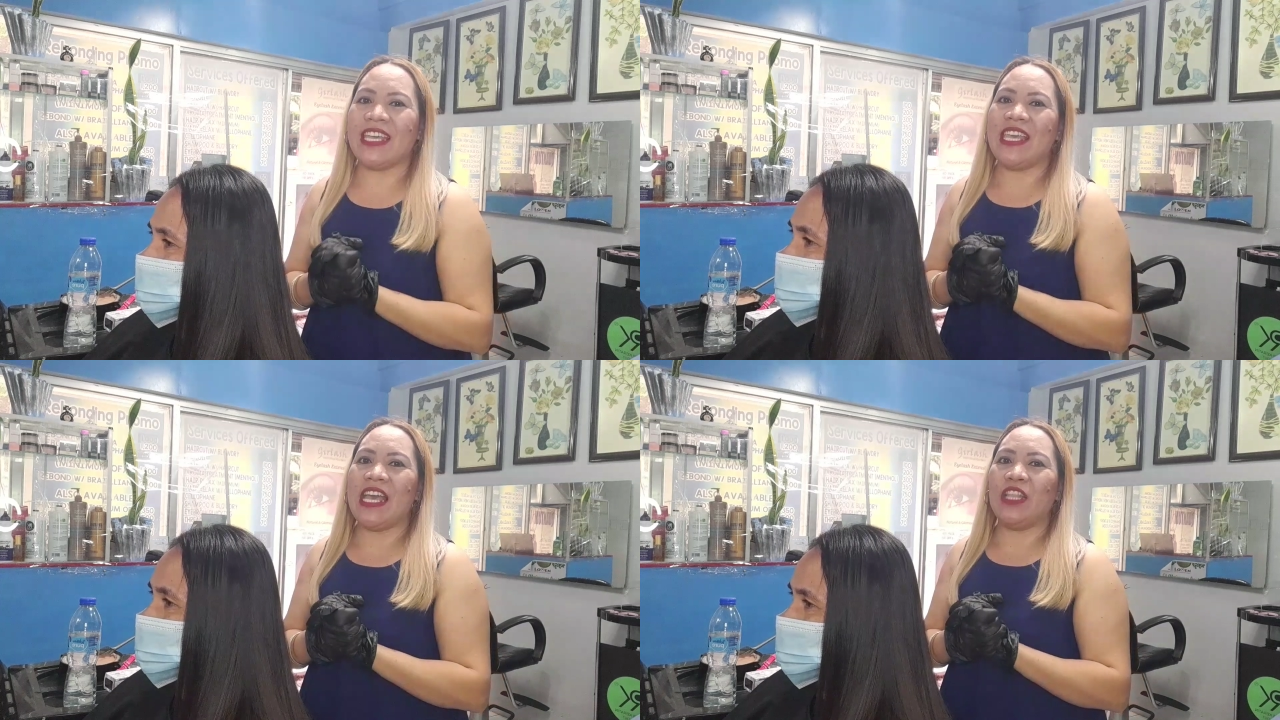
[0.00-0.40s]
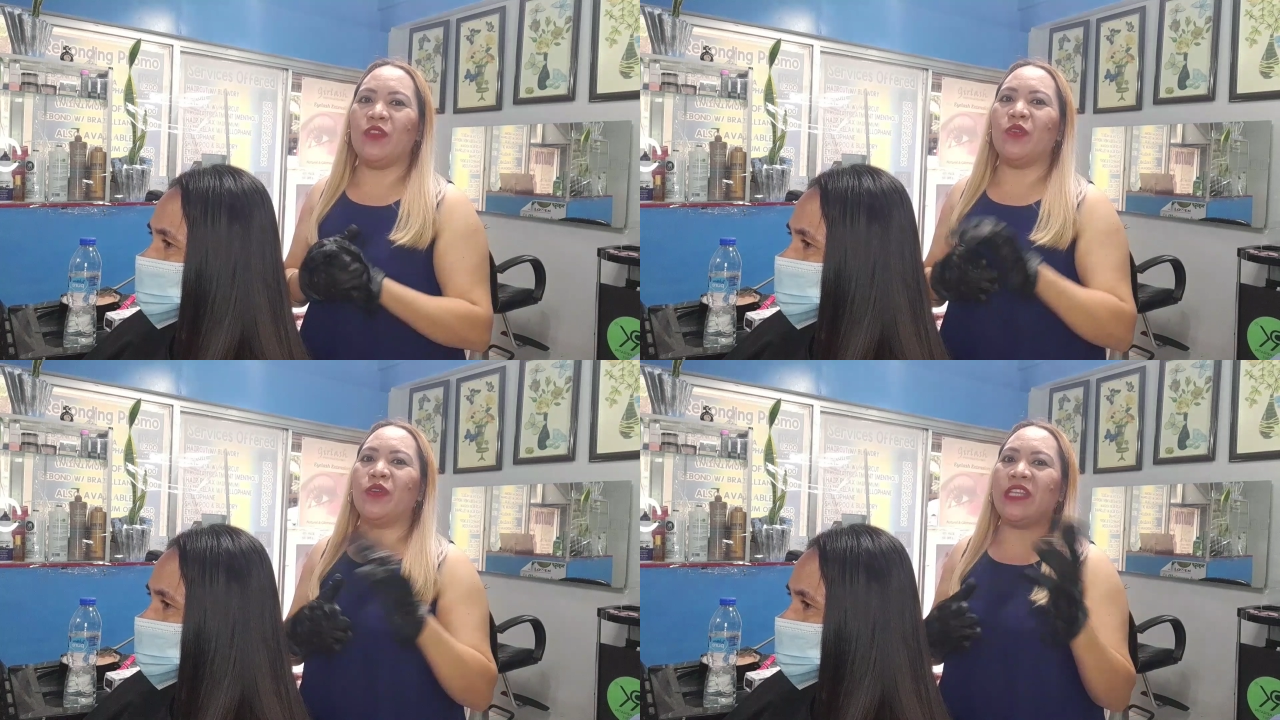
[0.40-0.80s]
Ayan,
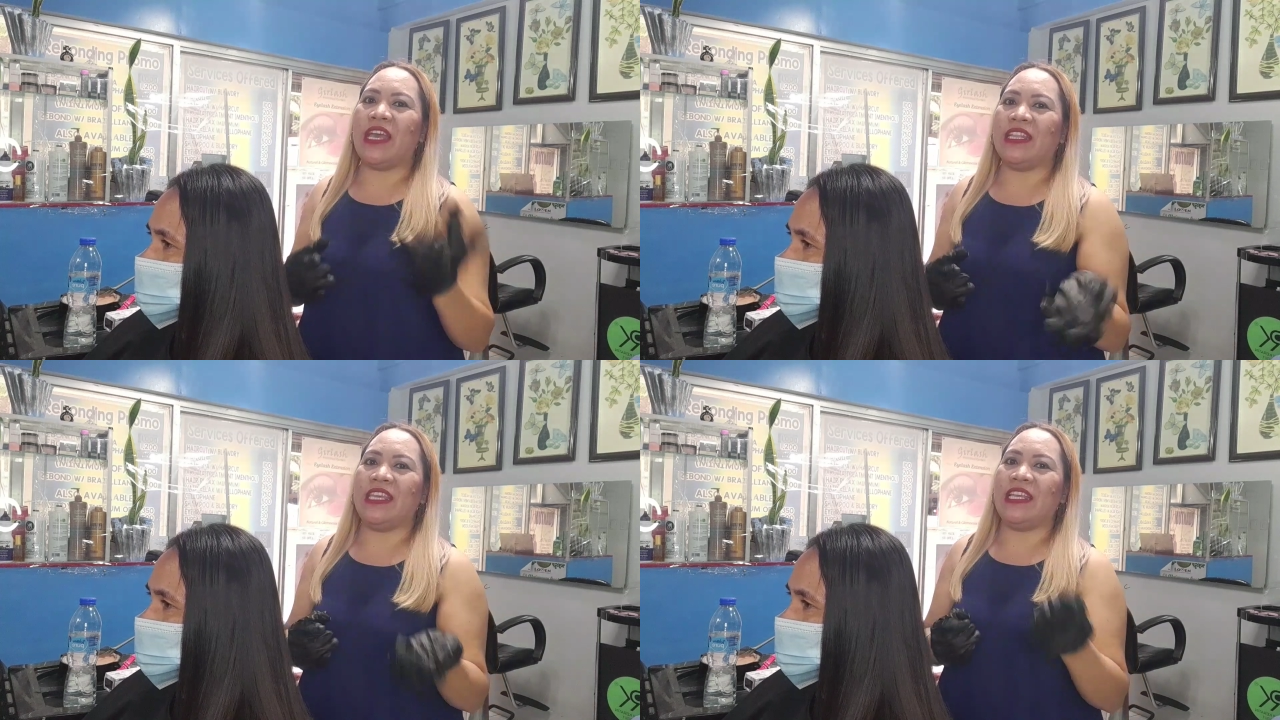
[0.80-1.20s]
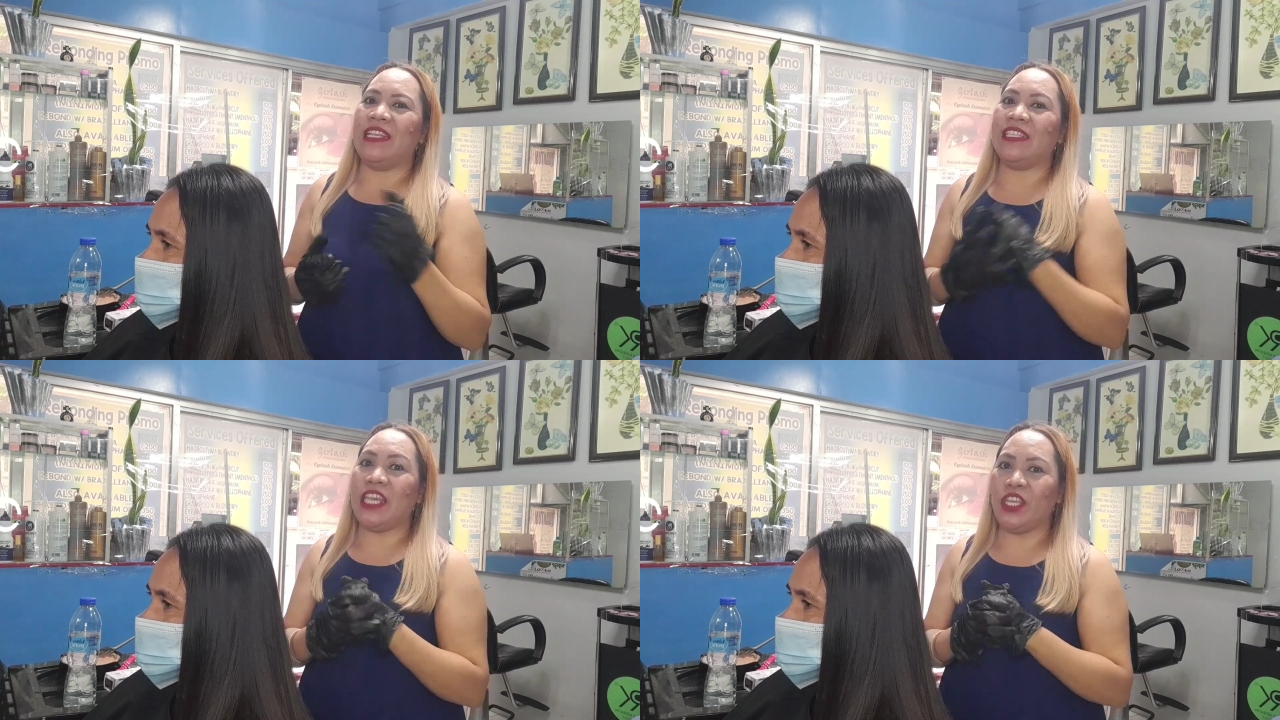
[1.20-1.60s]
tulong ni Ate
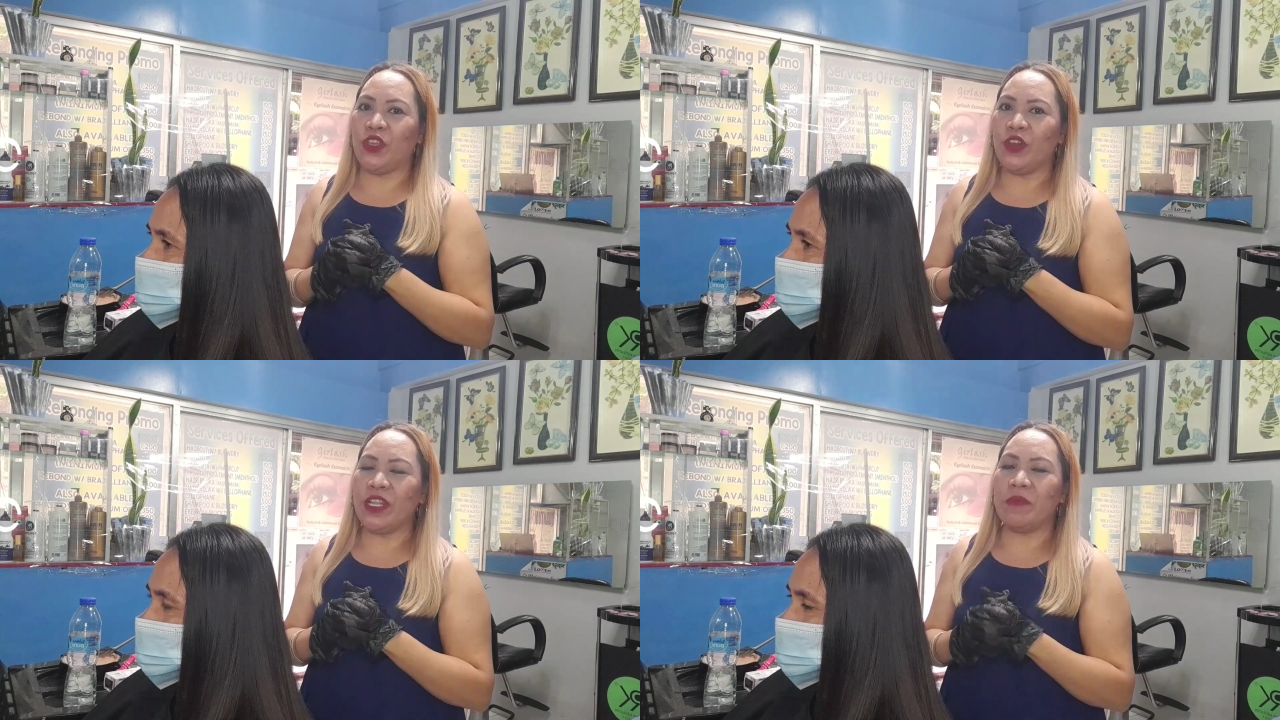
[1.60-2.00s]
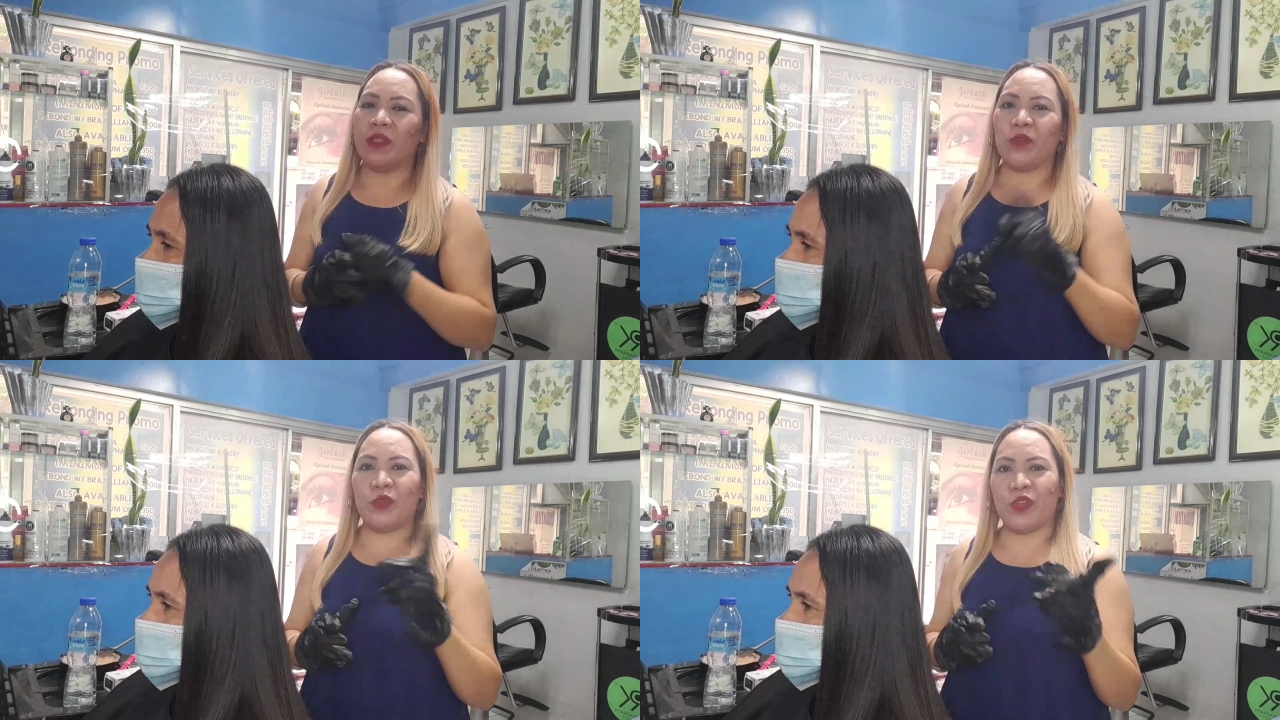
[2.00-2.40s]
Hilda sa inyo na
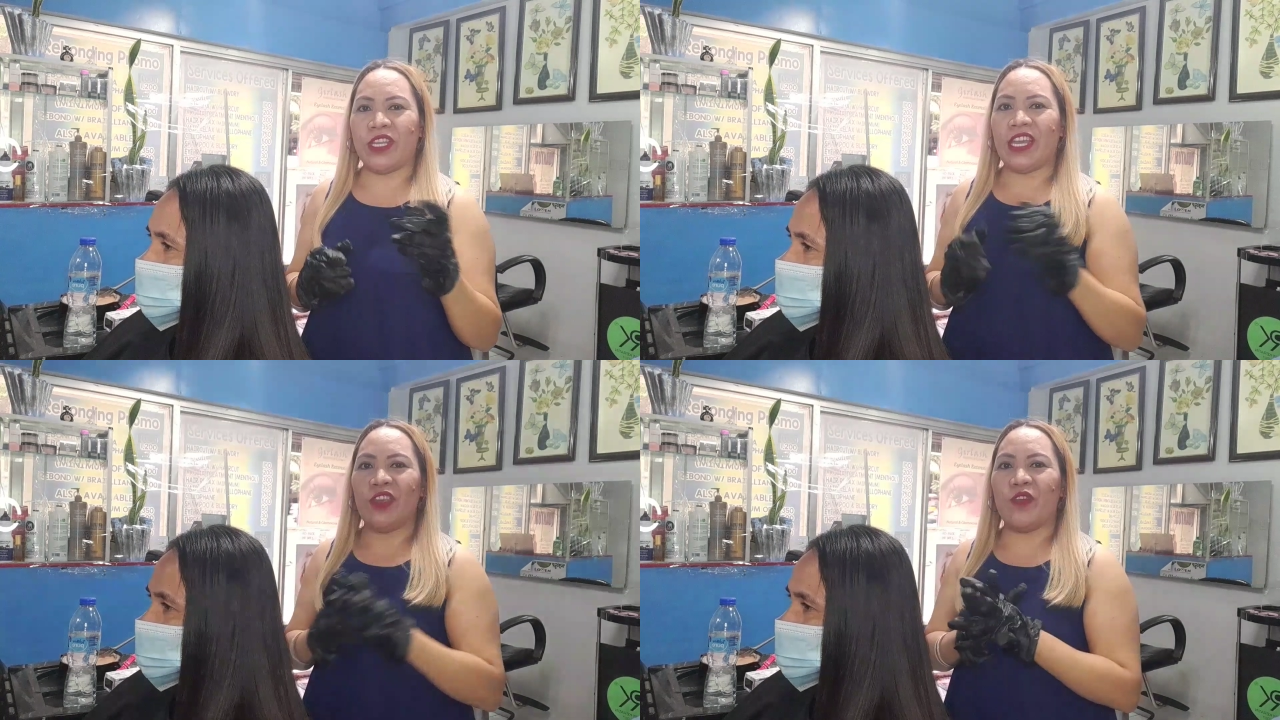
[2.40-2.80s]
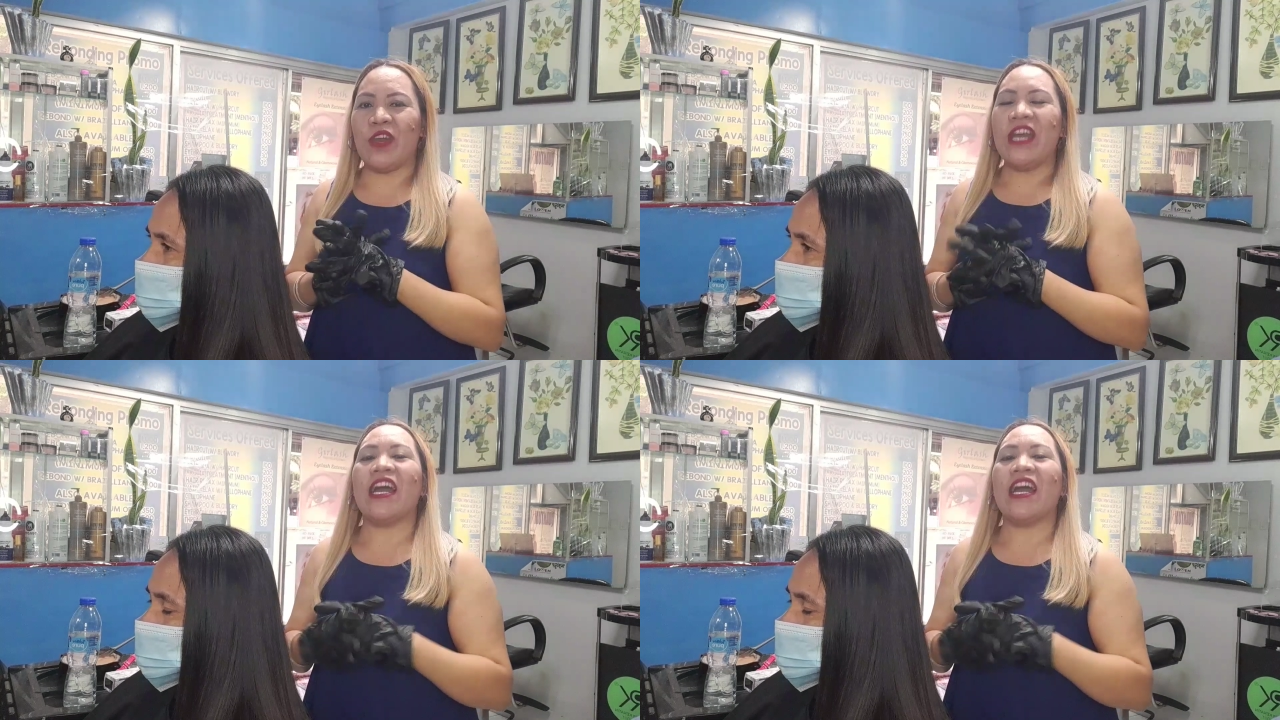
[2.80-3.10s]
matuturing kayo.